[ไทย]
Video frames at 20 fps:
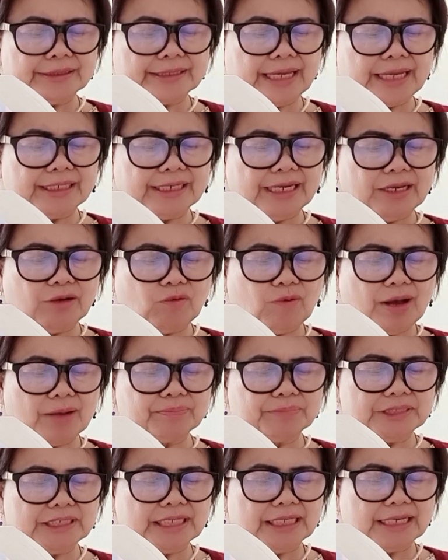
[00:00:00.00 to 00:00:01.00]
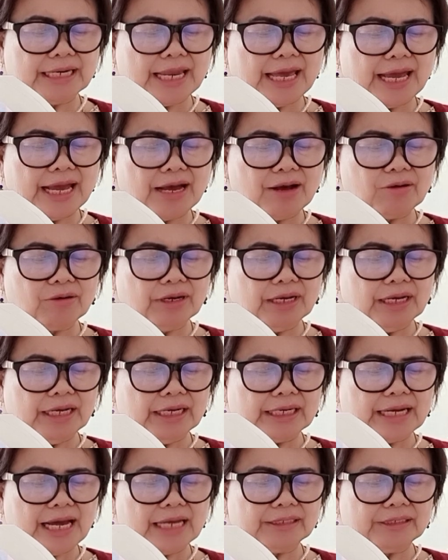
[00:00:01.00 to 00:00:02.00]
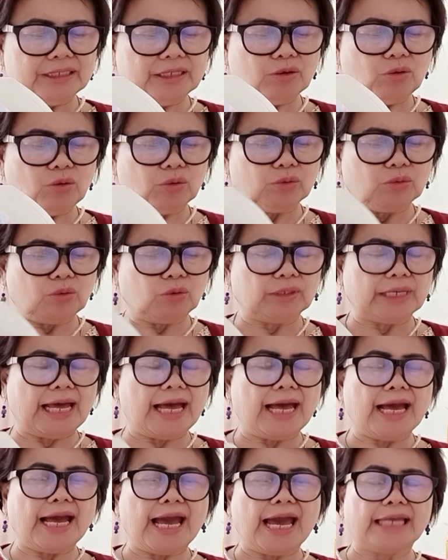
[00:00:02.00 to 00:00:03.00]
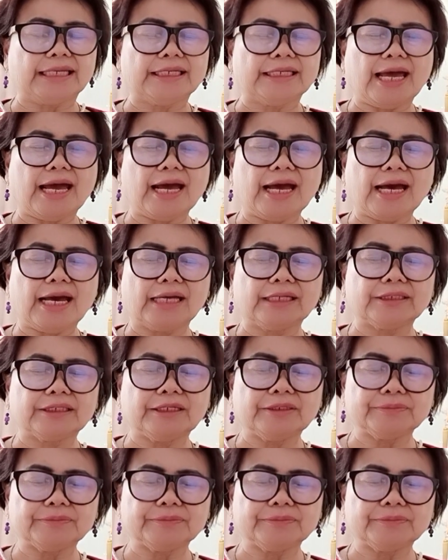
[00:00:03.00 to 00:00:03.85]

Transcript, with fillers: แต่ในความจริงแล้วการที่คนอดอาหารนาน